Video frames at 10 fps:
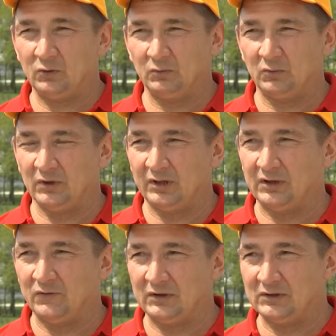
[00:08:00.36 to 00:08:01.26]
меня отец
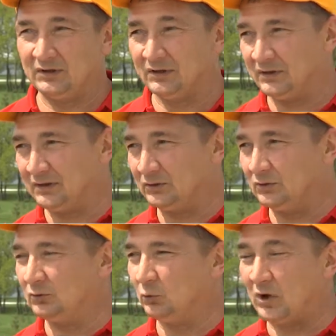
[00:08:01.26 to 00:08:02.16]
основатель э,
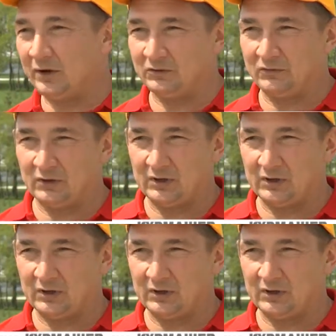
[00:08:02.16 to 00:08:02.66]
Тукайского